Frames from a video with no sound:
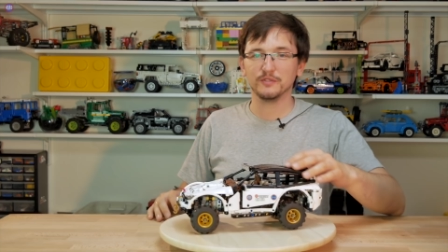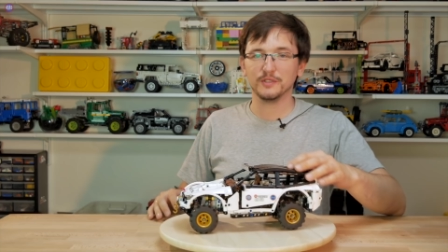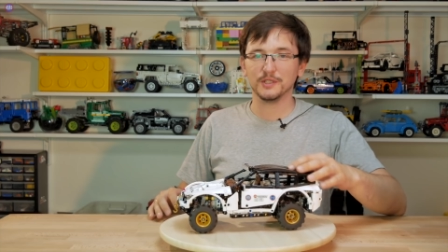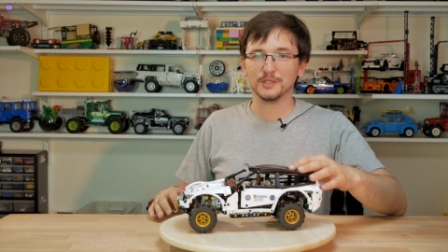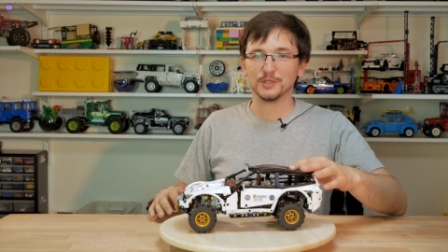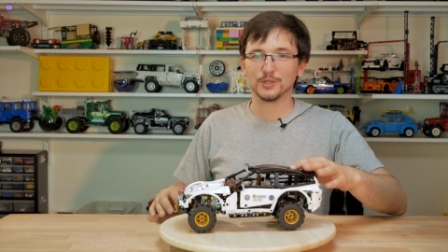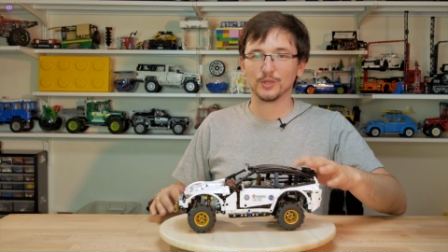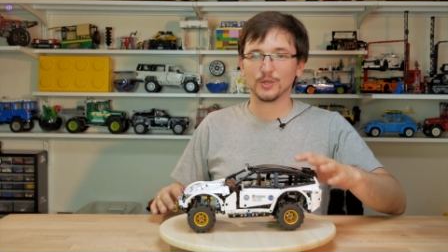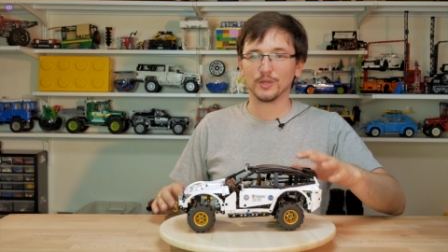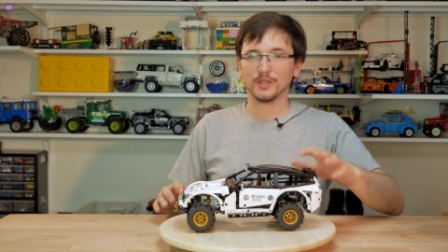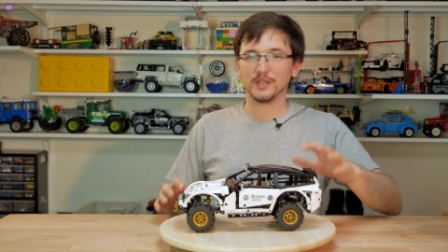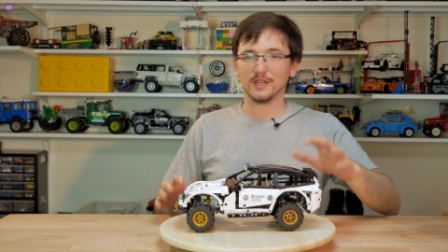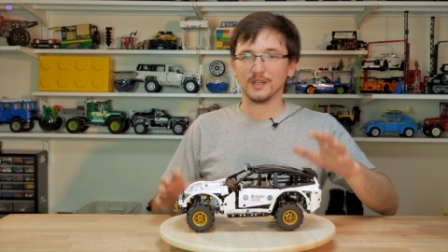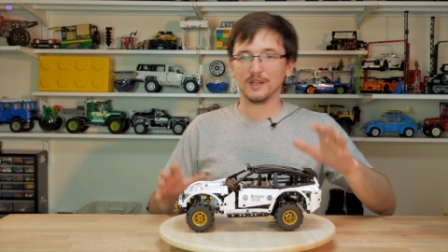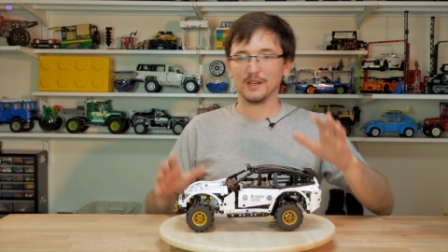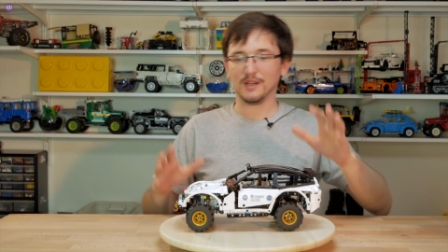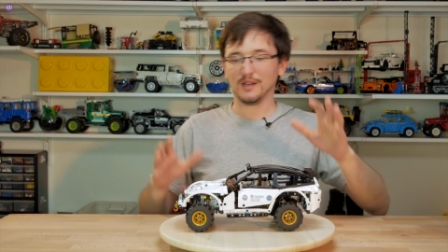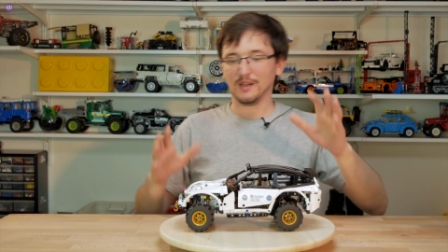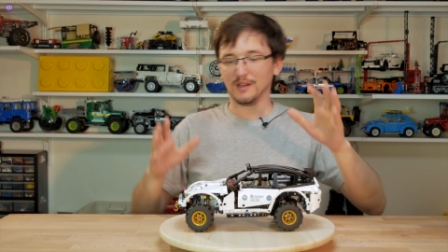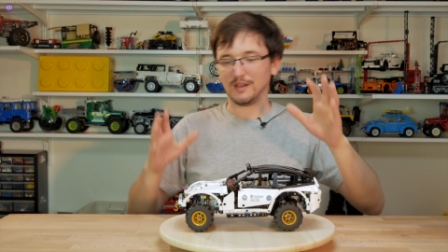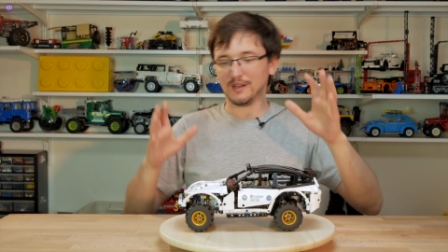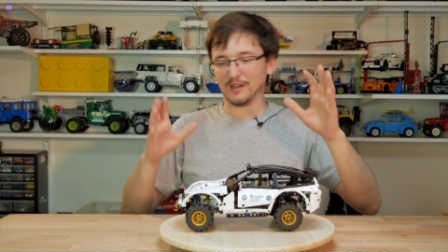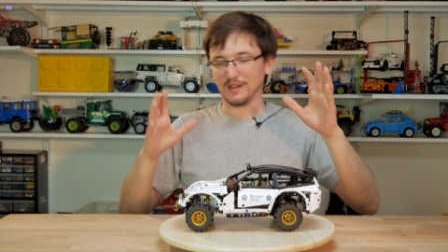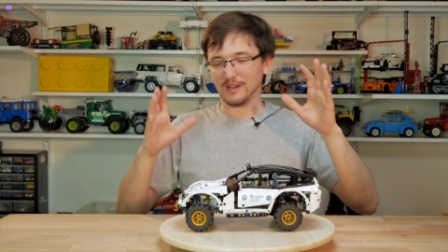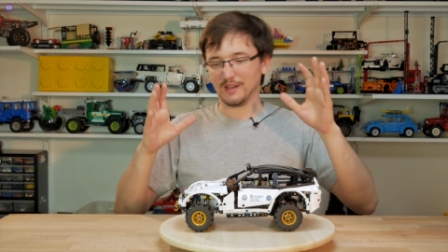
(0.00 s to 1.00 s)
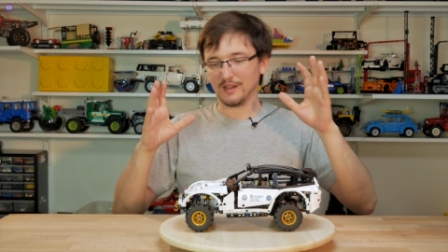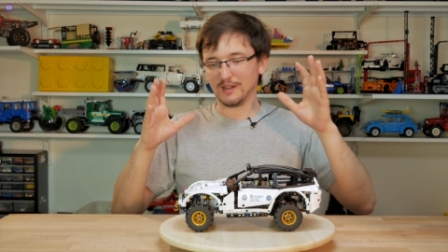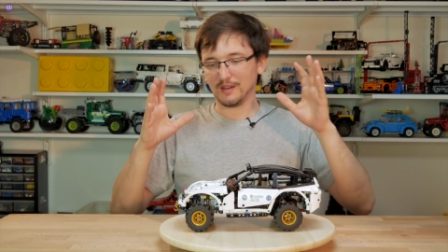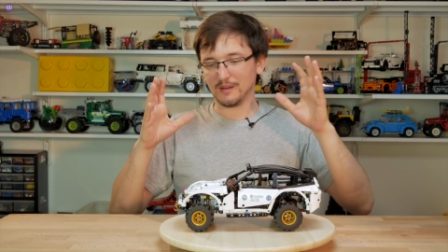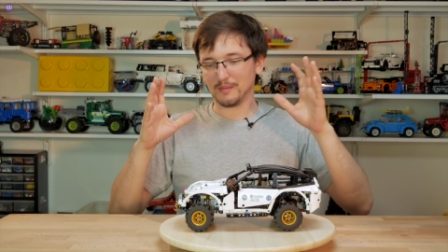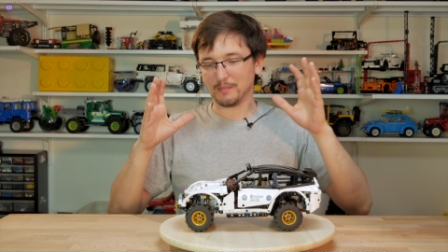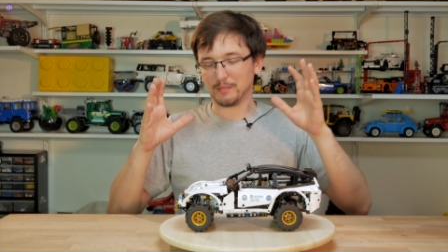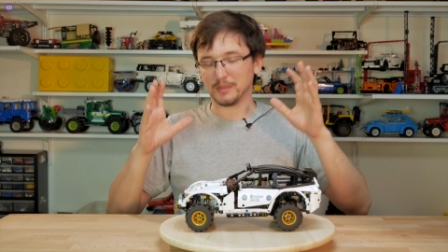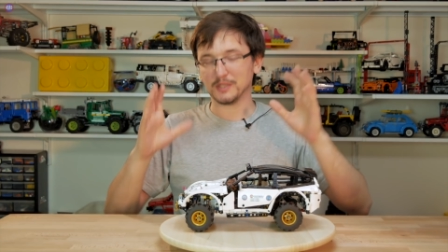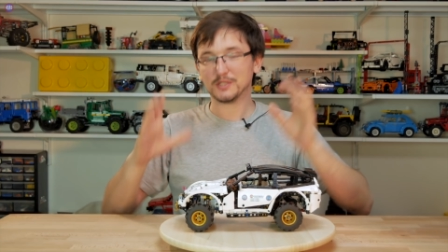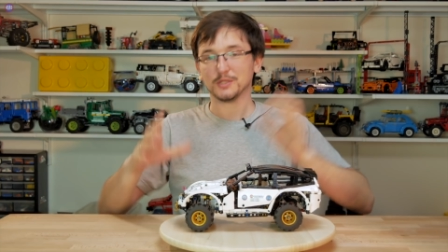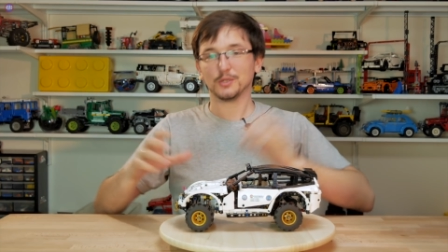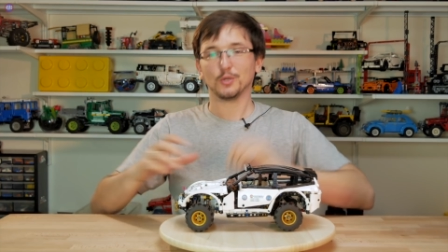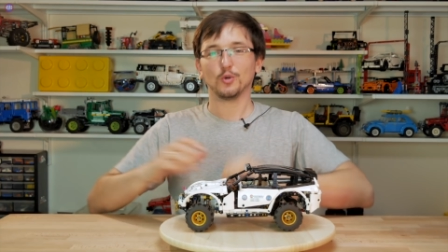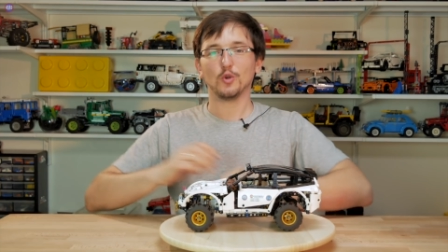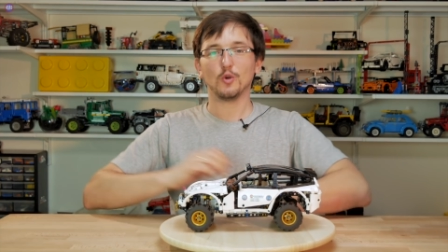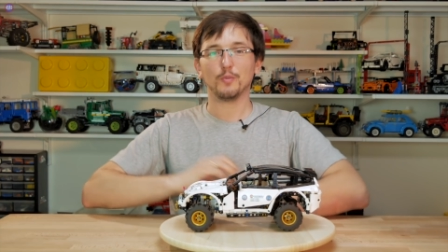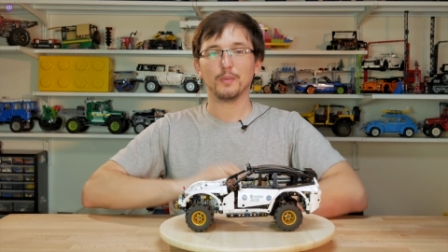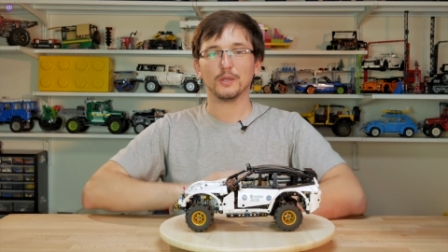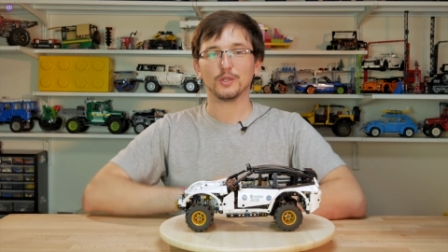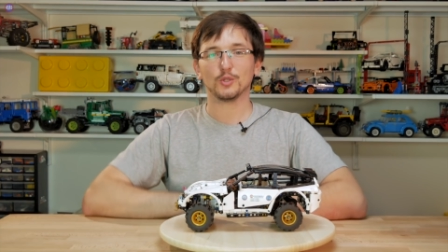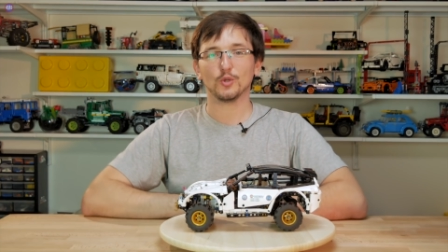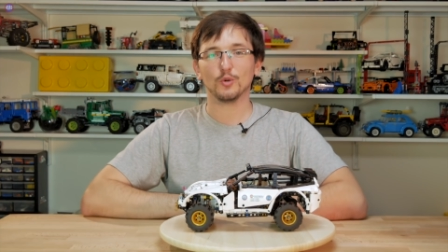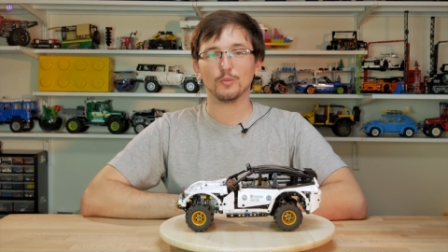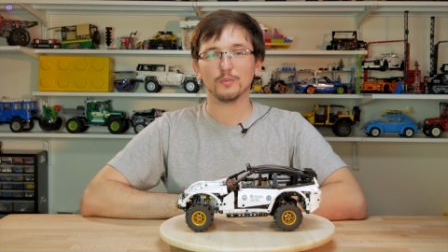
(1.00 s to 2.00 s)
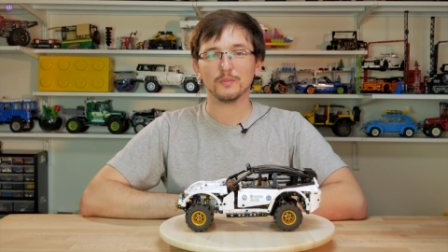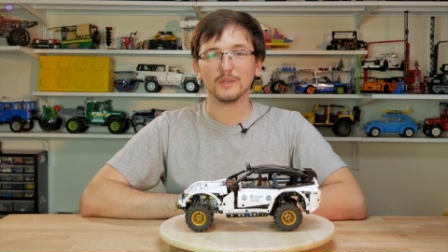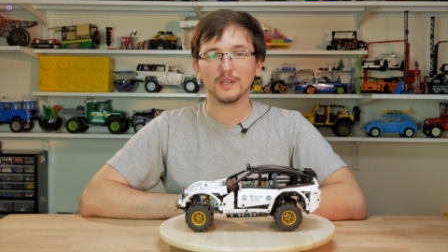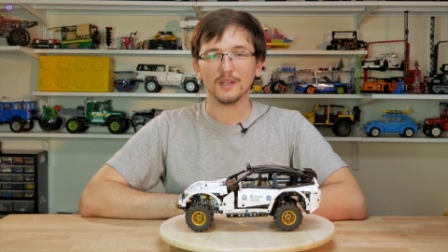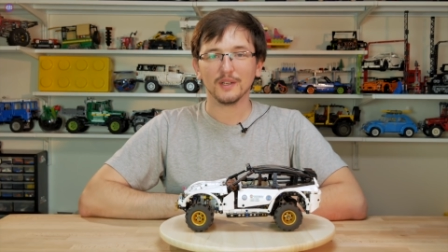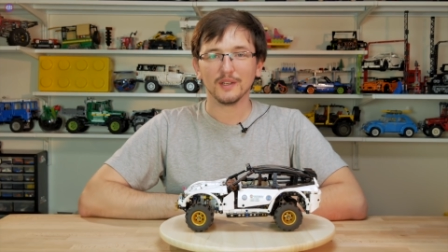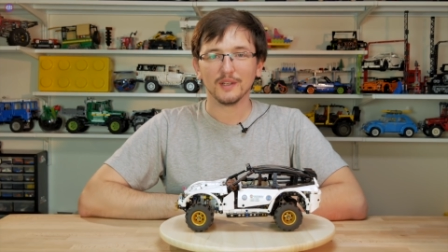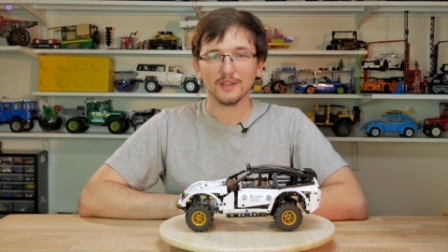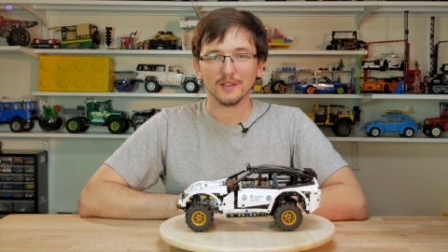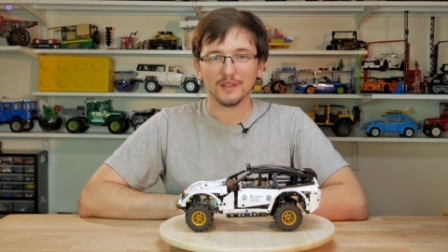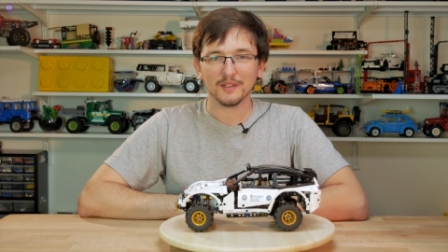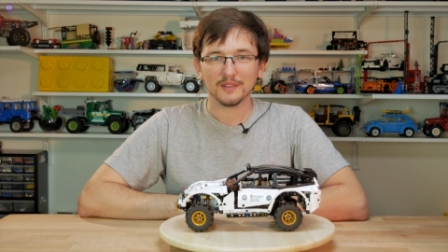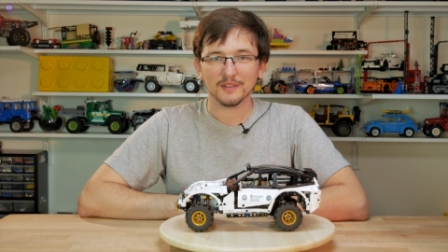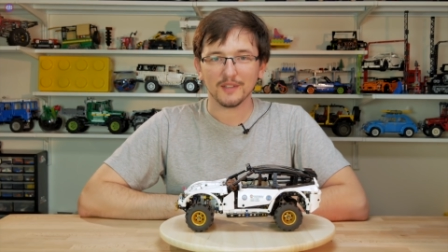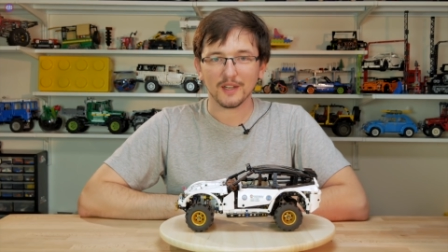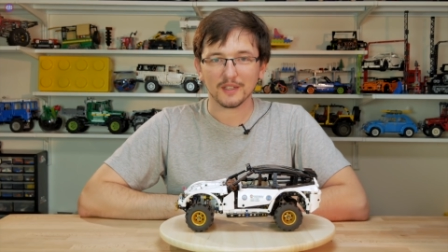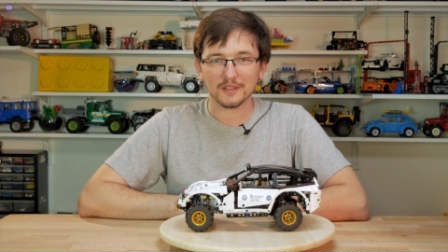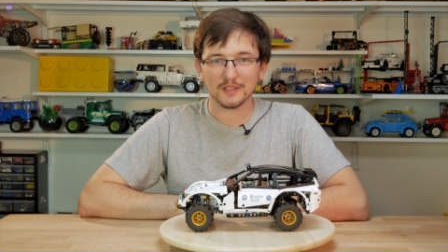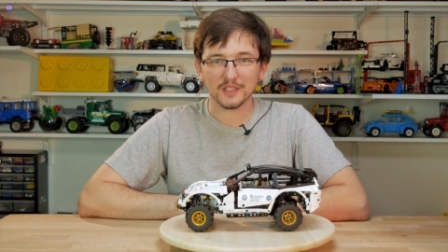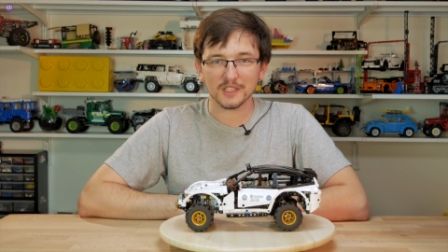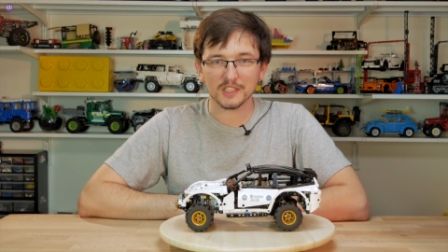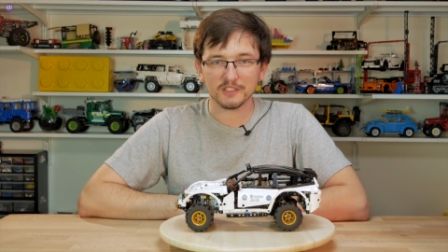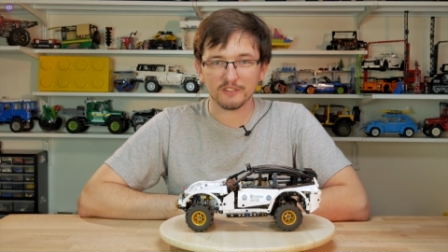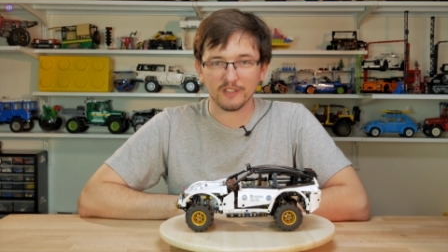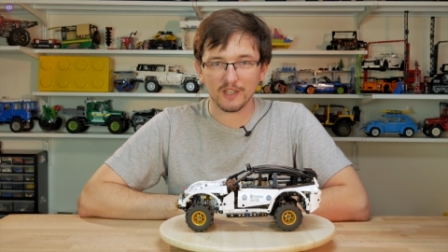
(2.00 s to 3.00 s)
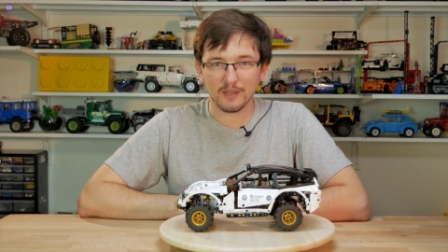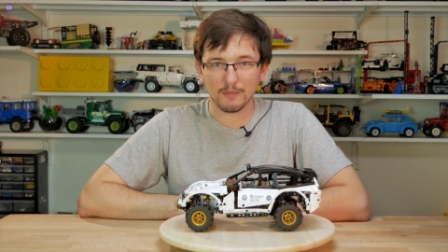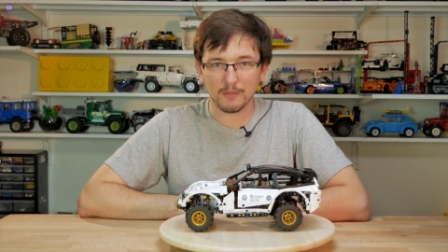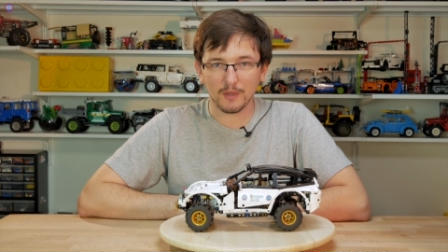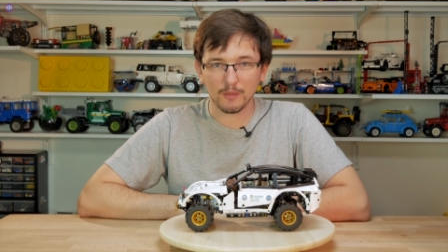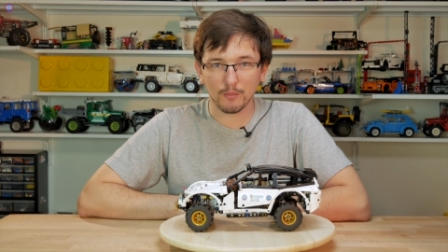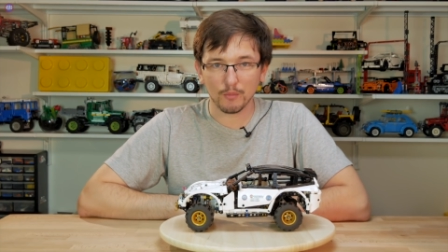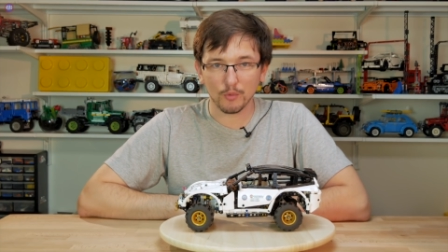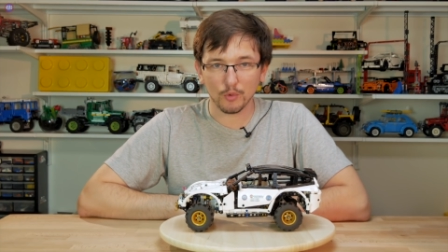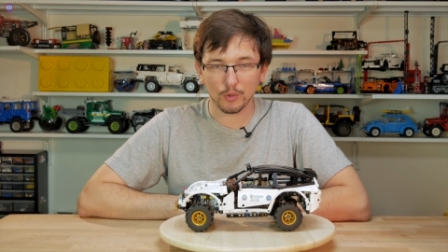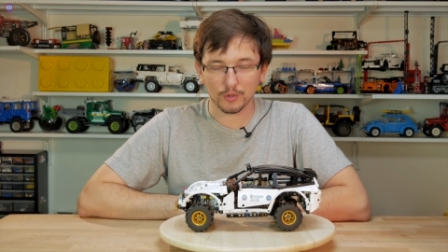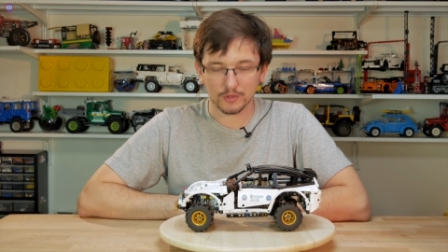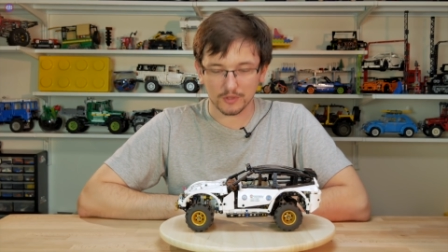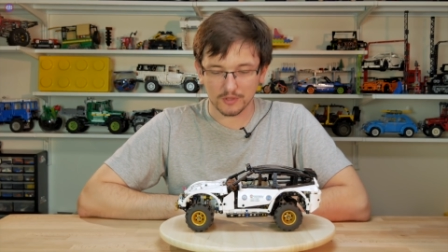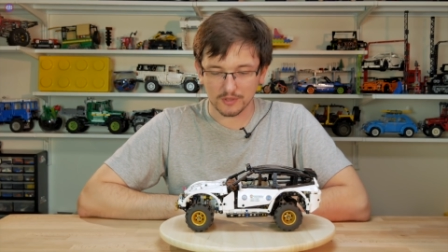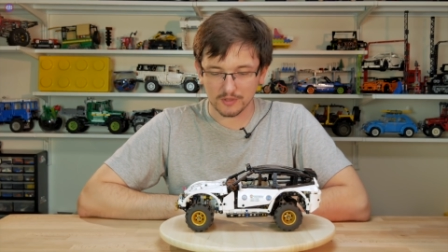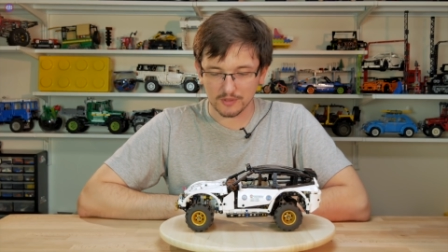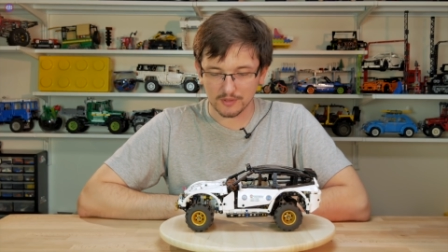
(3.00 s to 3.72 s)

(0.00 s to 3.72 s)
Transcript: видео, я построю потом так называемый мод.